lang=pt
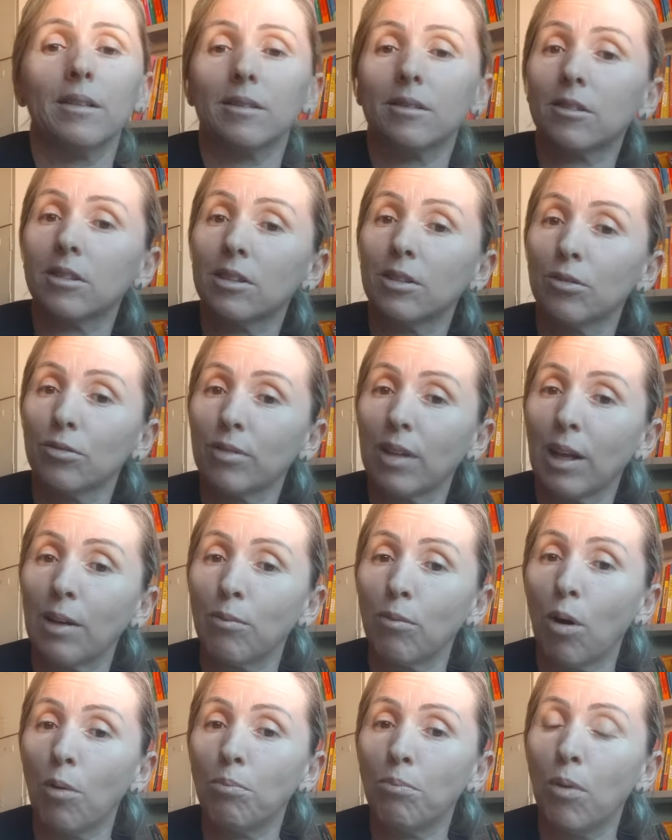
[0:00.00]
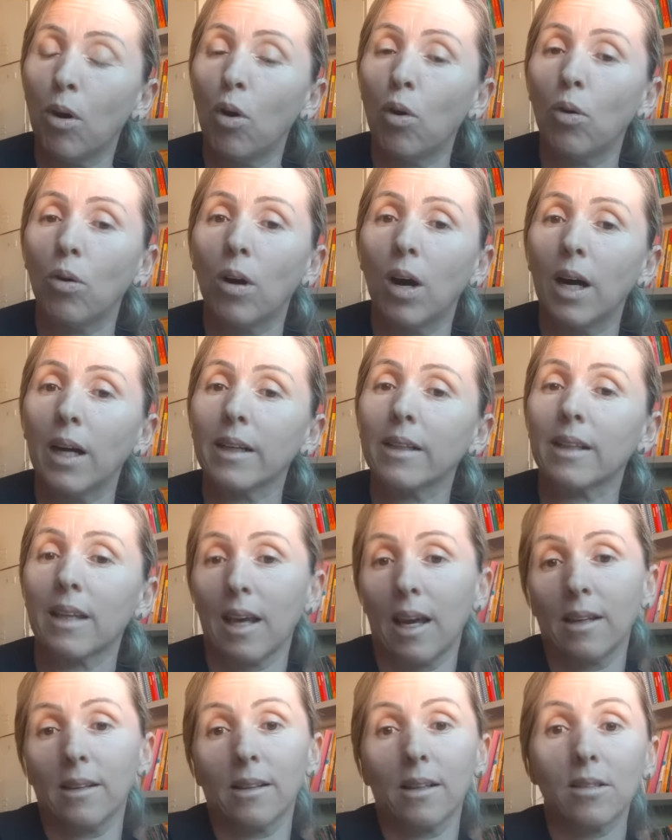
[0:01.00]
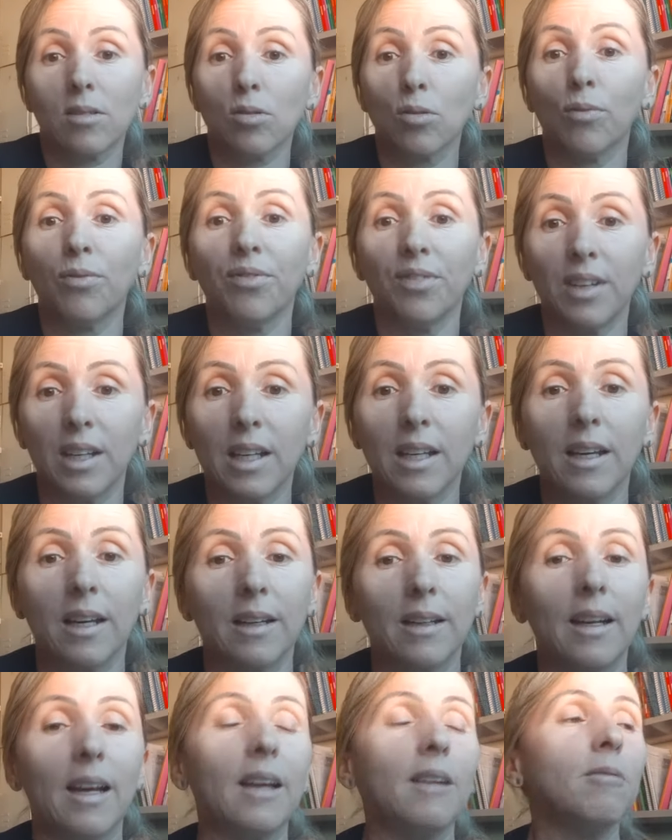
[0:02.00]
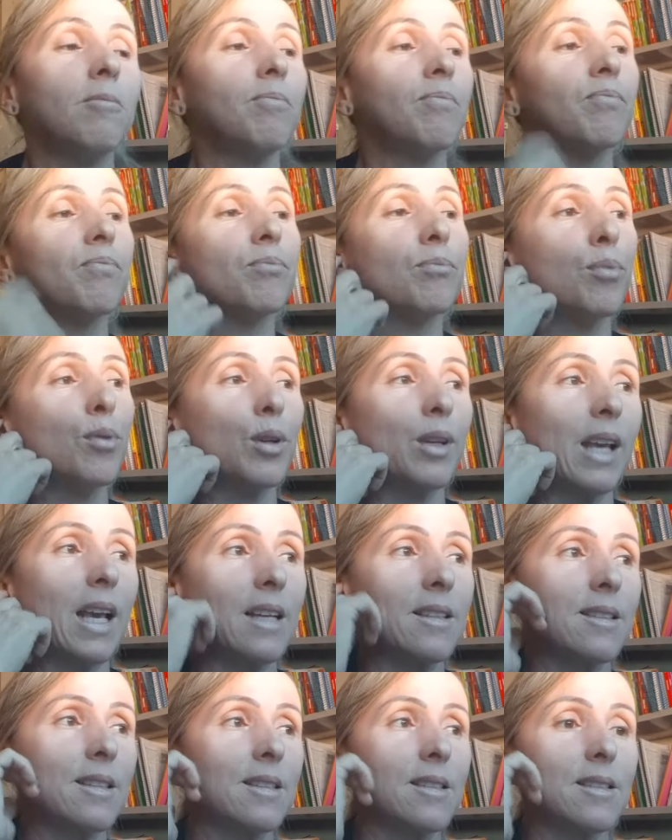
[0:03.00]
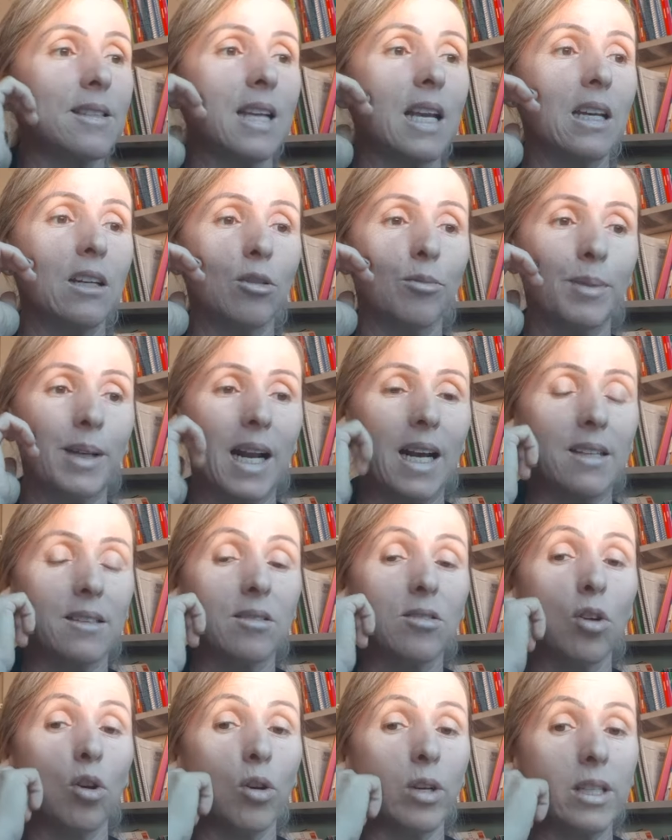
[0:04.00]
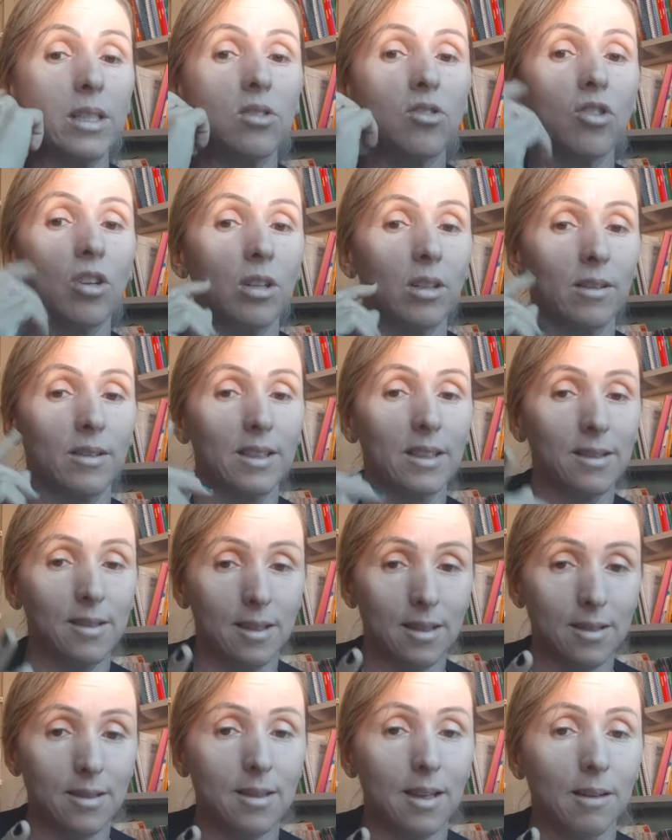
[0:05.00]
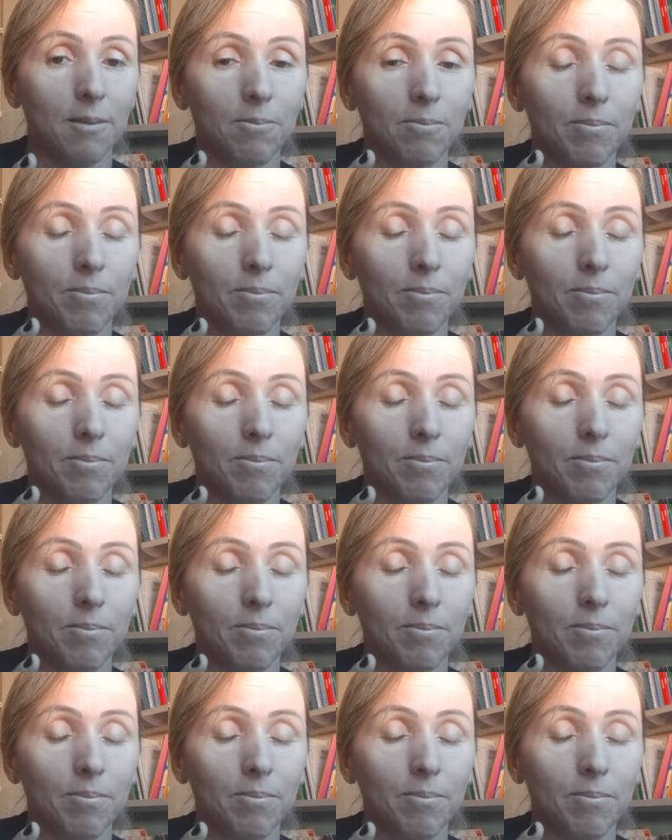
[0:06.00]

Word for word: que não tem uma boa, que ainda sofria, né? Porque essas denominações já não existem.